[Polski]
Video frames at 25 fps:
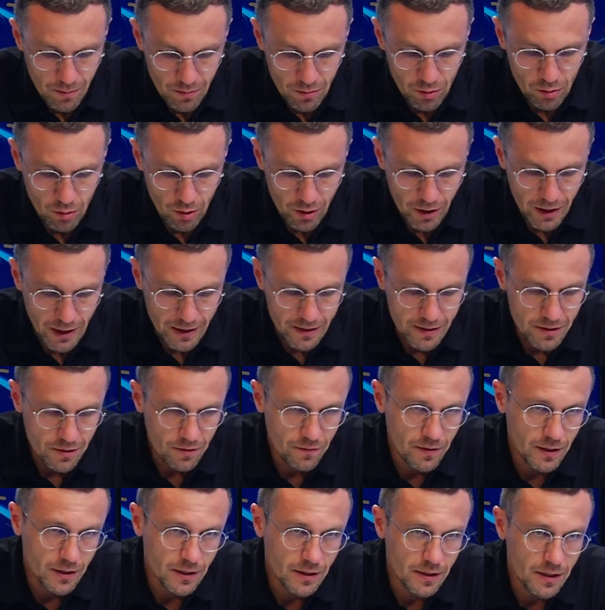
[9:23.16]
był
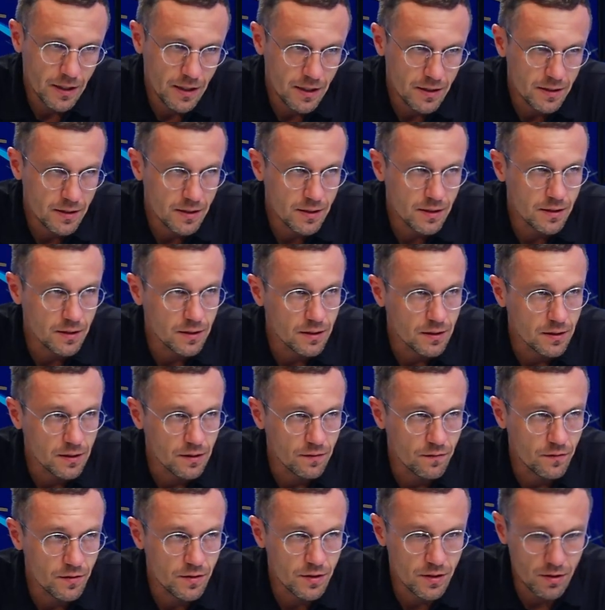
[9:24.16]
organizowane teraz
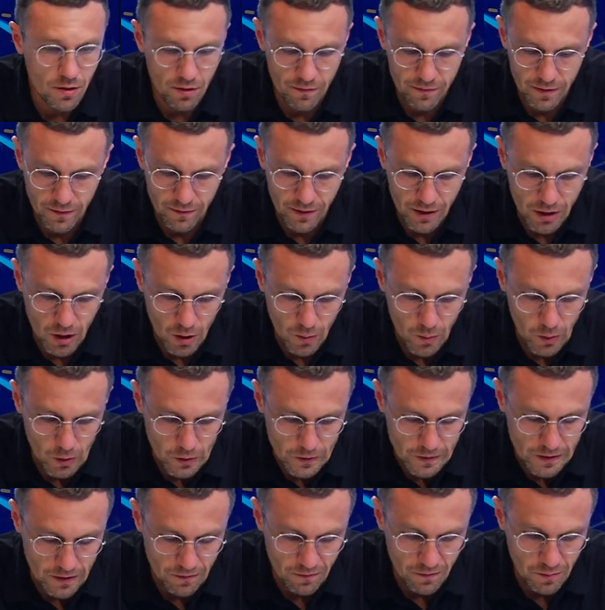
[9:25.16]
w Ostrowie
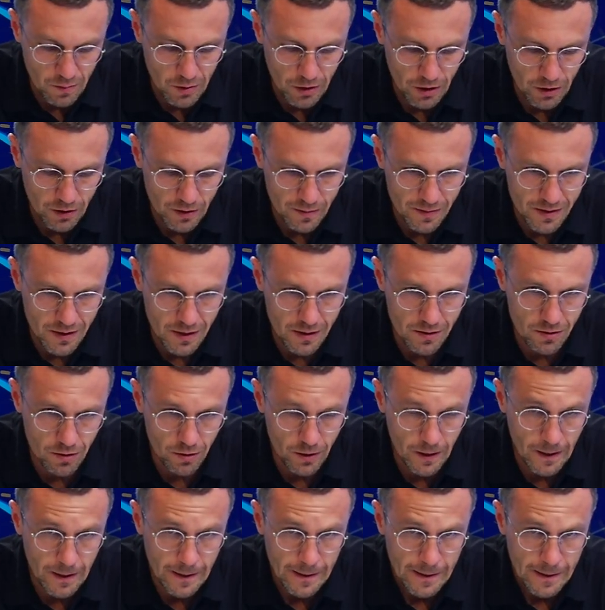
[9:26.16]
Wielkopolskim w minionym sezonie.